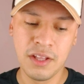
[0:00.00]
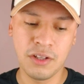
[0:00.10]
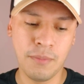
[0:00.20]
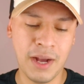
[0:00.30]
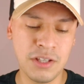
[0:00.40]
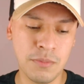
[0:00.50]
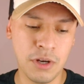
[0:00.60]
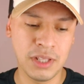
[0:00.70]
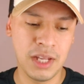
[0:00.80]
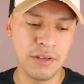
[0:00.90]
Então mais um
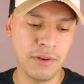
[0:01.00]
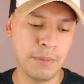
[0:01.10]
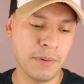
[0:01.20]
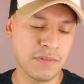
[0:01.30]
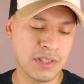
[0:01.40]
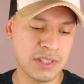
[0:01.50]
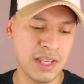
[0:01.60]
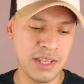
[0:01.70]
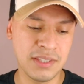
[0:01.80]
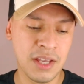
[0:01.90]
modelinho aí para
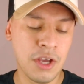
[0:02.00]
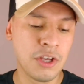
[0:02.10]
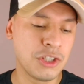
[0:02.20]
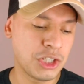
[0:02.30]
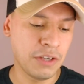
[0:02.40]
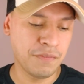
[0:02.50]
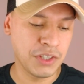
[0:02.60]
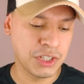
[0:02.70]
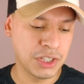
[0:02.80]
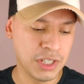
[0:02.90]
vocês,
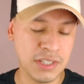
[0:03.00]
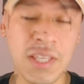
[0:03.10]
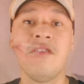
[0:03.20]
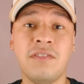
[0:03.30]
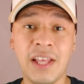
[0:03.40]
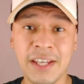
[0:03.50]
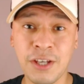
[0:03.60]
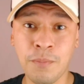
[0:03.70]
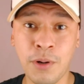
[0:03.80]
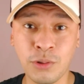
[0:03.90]
Chief X.
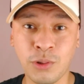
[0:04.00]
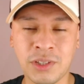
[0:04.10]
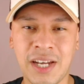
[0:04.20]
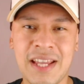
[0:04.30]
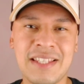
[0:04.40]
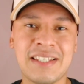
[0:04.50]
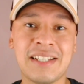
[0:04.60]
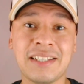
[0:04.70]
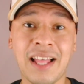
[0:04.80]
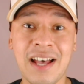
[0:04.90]
Fleck 1.3
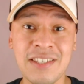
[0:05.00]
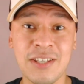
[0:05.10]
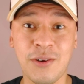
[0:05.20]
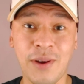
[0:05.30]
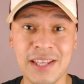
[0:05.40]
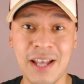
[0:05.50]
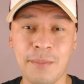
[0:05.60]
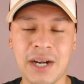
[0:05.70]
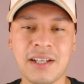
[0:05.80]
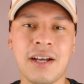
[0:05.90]
clássico aí da
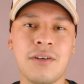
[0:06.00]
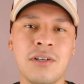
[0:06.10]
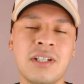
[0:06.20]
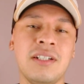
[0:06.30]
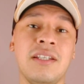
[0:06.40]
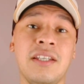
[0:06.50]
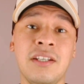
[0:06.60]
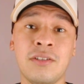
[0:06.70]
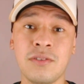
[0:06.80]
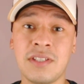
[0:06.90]
marca Oakley.
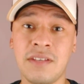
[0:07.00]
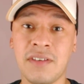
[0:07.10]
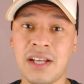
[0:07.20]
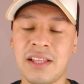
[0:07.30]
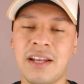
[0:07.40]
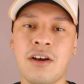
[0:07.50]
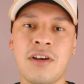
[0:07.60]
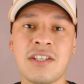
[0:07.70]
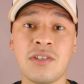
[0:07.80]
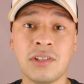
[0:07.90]
Inclusive, galera,
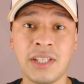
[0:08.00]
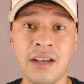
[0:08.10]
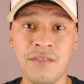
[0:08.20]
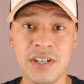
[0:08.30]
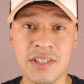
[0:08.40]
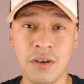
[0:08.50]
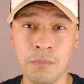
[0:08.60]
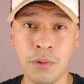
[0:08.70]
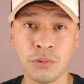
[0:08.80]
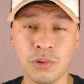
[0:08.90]
agora só tem a versão
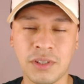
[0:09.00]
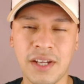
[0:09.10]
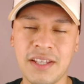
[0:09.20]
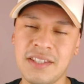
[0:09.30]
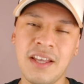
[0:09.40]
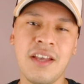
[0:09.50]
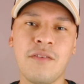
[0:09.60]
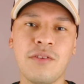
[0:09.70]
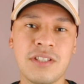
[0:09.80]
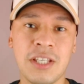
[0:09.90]
1.3.
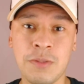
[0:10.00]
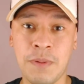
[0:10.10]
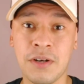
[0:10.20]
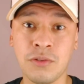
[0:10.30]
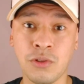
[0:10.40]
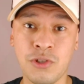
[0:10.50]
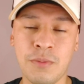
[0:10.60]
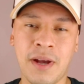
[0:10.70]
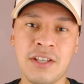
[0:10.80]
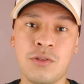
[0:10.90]
Vocês perguntam
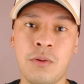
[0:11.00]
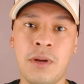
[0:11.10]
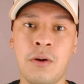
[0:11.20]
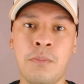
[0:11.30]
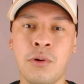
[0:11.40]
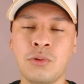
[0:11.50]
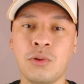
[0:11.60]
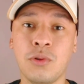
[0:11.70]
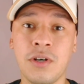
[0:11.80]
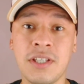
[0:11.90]
demais sobre a
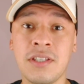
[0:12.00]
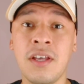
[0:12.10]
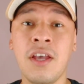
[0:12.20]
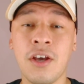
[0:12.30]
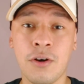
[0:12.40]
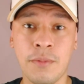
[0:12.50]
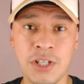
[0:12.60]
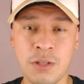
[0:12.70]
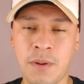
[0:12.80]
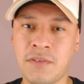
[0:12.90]
1.2. Como eu
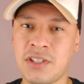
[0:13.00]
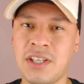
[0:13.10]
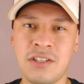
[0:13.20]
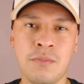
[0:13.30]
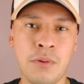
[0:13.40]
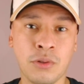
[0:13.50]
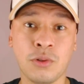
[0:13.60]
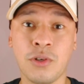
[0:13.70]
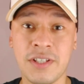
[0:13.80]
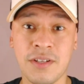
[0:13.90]
disse para vocês,
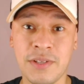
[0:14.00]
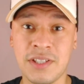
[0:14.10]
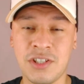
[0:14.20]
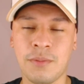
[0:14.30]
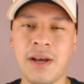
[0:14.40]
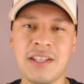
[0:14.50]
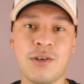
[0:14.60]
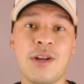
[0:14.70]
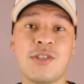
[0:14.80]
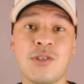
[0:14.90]
1.2 não existe mais,
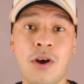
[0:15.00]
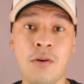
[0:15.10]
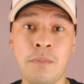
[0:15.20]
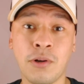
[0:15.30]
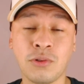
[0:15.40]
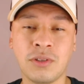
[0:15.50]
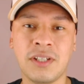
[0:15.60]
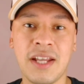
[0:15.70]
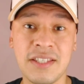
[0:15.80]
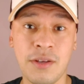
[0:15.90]
agora só
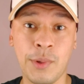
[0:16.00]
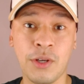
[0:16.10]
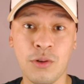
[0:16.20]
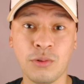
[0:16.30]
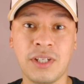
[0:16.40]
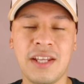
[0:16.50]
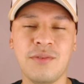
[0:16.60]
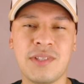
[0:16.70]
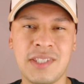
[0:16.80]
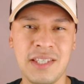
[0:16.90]
1.3 e eu encontrei
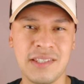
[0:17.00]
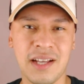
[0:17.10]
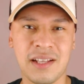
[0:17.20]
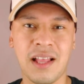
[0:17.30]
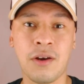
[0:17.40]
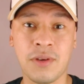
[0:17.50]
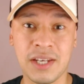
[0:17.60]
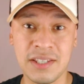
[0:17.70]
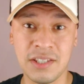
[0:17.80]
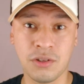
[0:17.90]
no cinza claro, que é
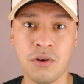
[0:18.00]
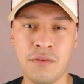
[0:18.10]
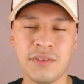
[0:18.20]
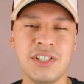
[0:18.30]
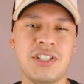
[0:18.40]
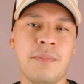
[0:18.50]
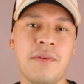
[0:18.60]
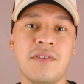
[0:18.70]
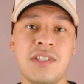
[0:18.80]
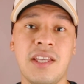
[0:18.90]
nesse tom que eu vou deixar para
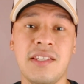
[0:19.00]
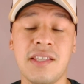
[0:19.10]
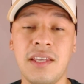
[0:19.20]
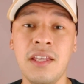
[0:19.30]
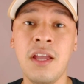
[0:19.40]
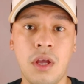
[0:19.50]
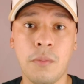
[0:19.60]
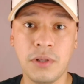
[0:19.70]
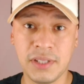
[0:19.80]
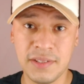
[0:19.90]
vocês aí,
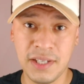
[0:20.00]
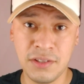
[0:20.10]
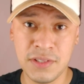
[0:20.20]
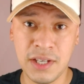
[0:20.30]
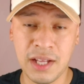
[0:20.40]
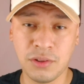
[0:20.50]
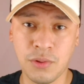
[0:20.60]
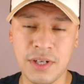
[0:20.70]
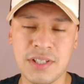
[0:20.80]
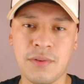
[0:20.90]
por
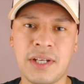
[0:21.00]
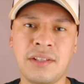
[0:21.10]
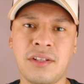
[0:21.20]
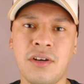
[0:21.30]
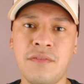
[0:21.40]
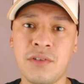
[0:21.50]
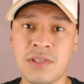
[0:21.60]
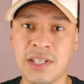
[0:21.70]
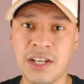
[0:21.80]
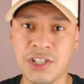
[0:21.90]
314,49 no
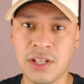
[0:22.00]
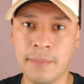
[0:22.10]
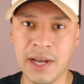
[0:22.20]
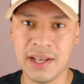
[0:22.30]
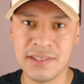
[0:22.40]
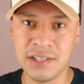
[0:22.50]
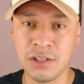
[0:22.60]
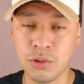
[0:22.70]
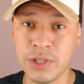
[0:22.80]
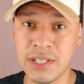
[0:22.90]
site da Magazine
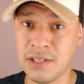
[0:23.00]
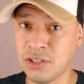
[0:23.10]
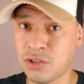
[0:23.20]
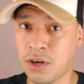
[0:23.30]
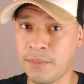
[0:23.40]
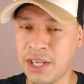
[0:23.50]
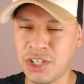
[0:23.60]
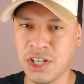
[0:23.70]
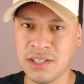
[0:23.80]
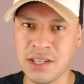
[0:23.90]
Luiza,
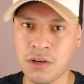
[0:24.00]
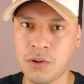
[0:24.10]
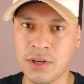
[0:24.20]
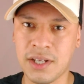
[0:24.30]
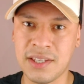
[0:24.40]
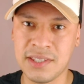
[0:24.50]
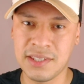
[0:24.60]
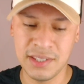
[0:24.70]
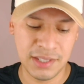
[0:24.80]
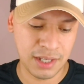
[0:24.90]
somente essa cor aqui,
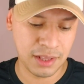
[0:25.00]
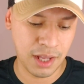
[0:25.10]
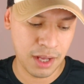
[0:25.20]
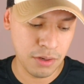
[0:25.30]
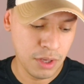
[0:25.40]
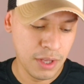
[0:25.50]
cinza claro.